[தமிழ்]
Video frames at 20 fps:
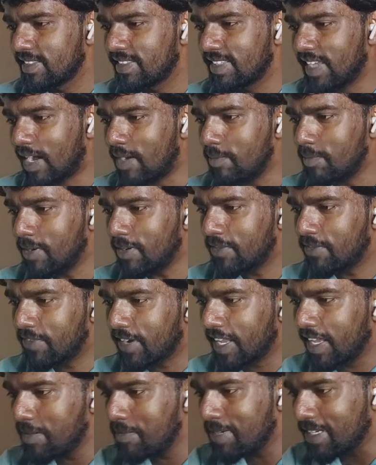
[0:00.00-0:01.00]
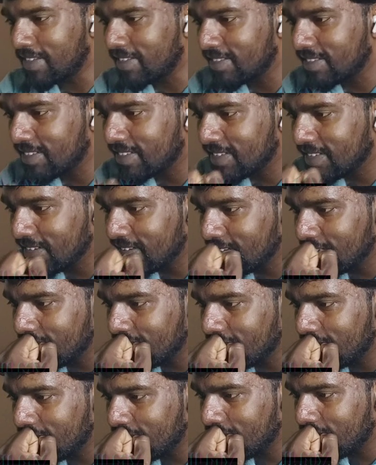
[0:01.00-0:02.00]
செம்ம ஃப்ரேமு
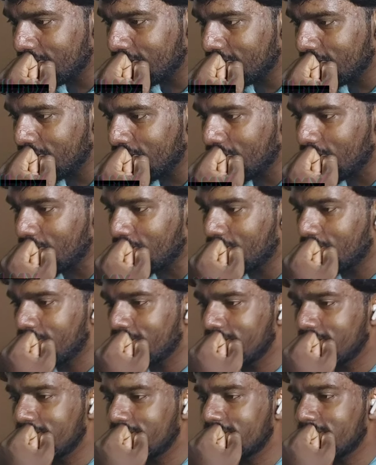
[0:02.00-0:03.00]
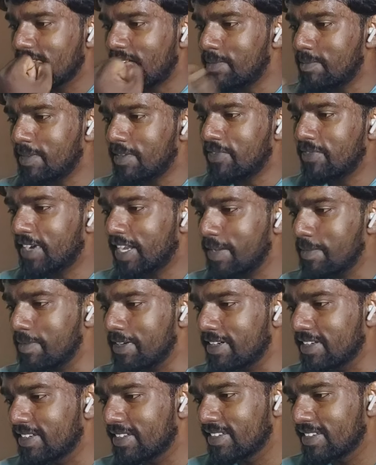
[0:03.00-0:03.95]
ஐயோ செம்ம ஃப்ரேமு